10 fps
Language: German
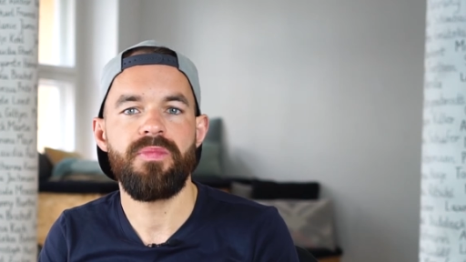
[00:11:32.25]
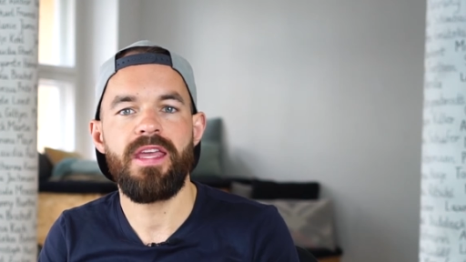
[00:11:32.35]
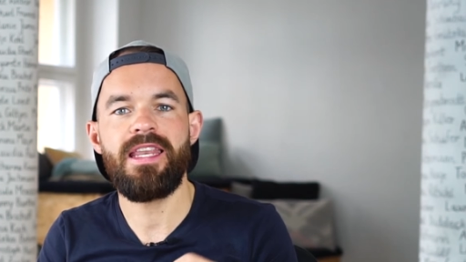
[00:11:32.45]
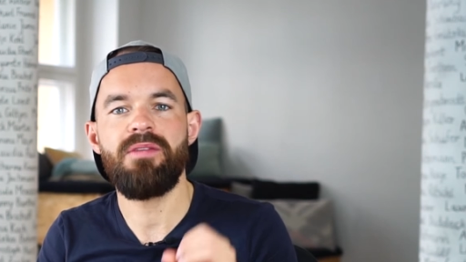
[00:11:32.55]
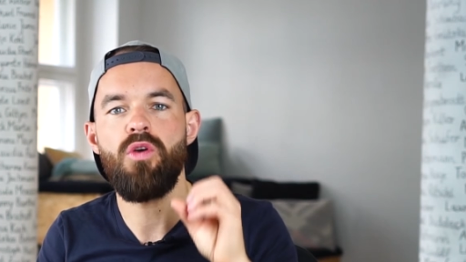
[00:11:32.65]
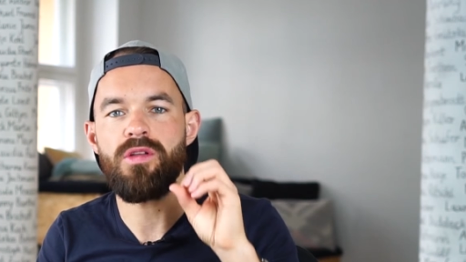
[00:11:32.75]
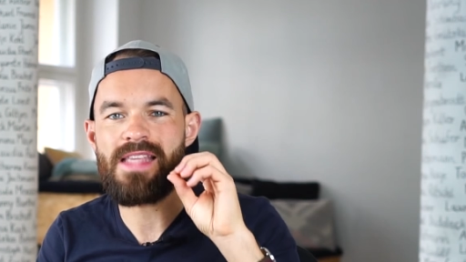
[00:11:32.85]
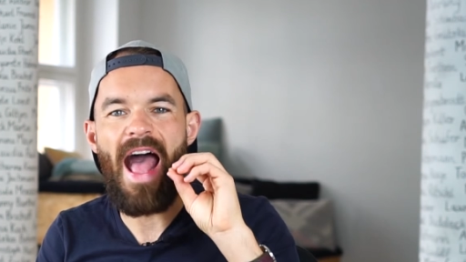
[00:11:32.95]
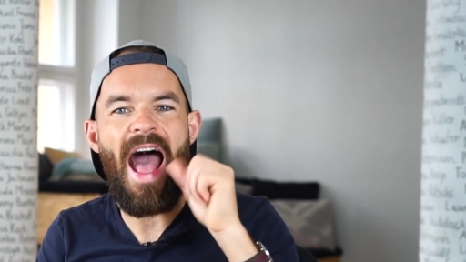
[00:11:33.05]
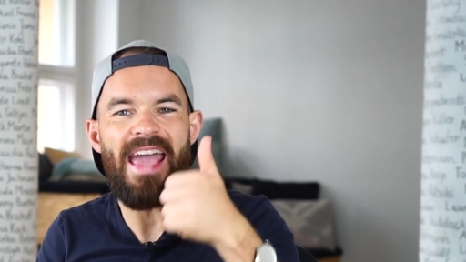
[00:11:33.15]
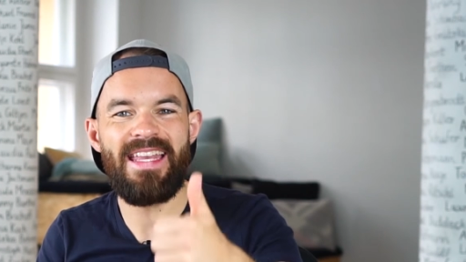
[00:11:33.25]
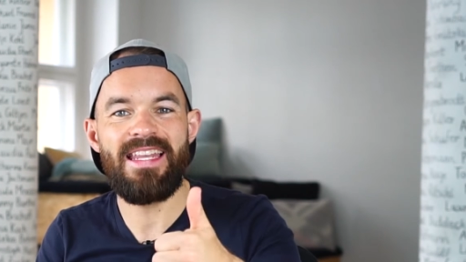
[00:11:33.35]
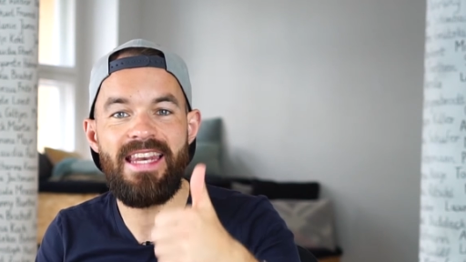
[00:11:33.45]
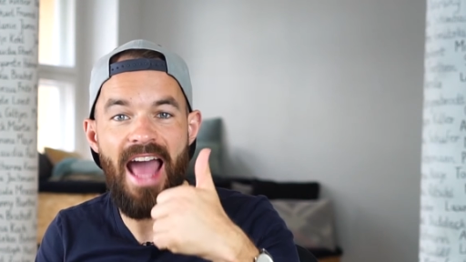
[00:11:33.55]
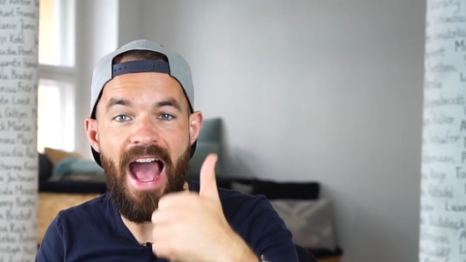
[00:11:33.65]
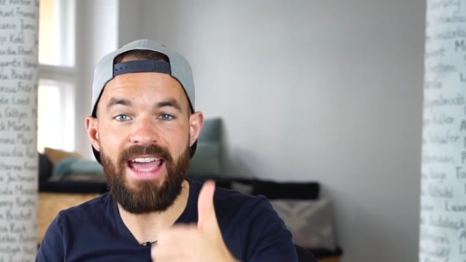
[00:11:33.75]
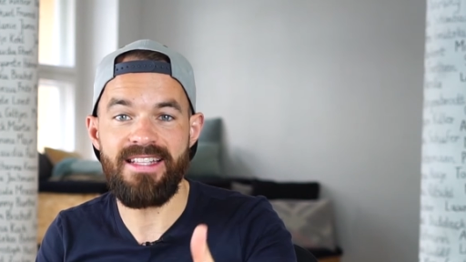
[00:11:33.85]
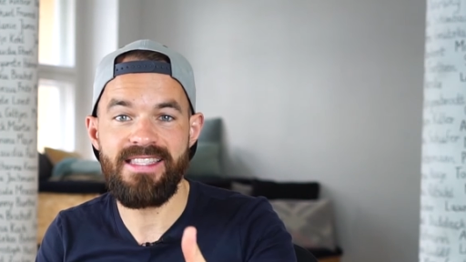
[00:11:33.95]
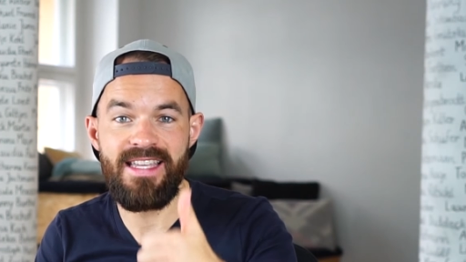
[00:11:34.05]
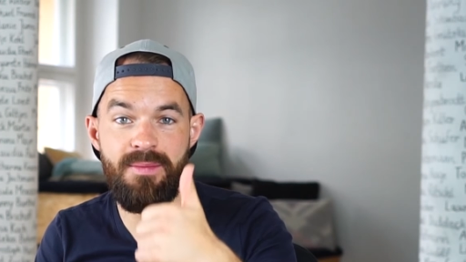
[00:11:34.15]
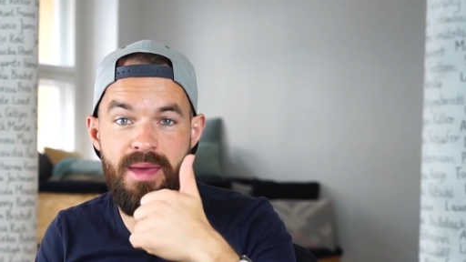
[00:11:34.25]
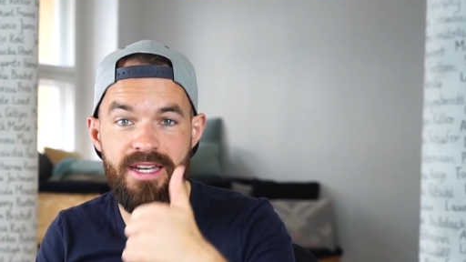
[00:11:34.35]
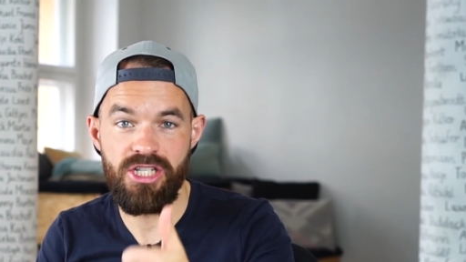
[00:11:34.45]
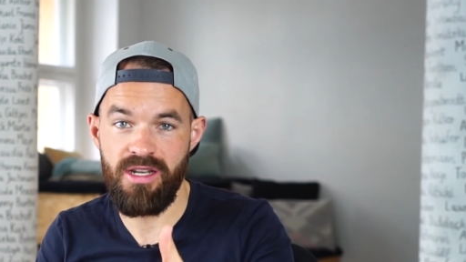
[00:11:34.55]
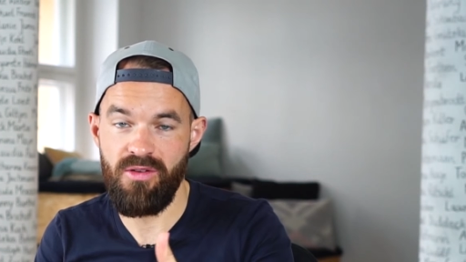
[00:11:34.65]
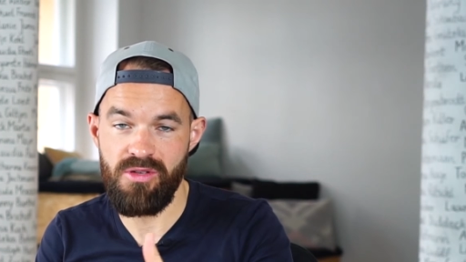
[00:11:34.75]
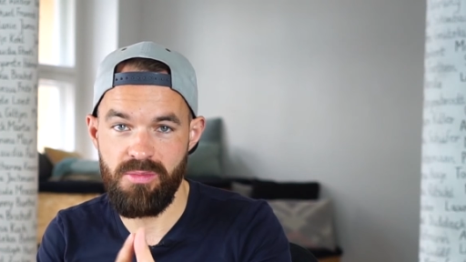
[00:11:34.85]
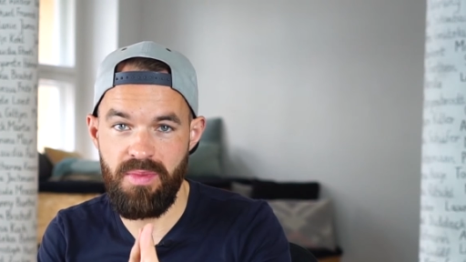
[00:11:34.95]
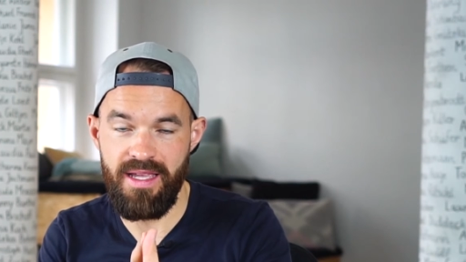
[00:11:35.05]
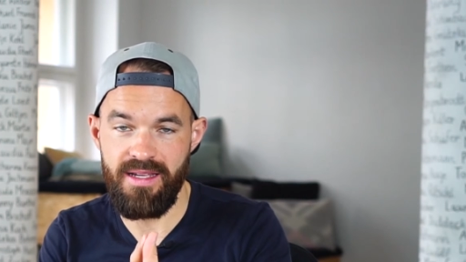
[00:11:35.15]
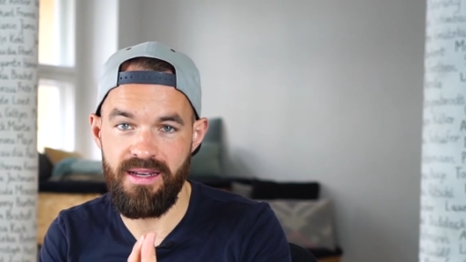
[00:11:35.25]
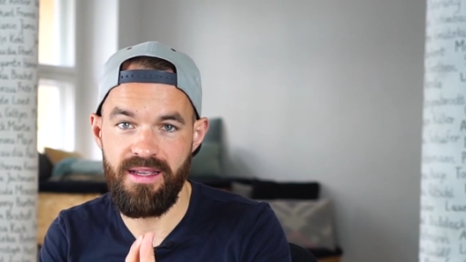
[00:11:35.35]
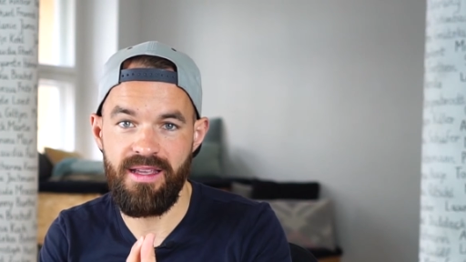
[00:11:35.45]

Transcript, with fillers: indem wir uns einen einzigen Menschen rauspicken.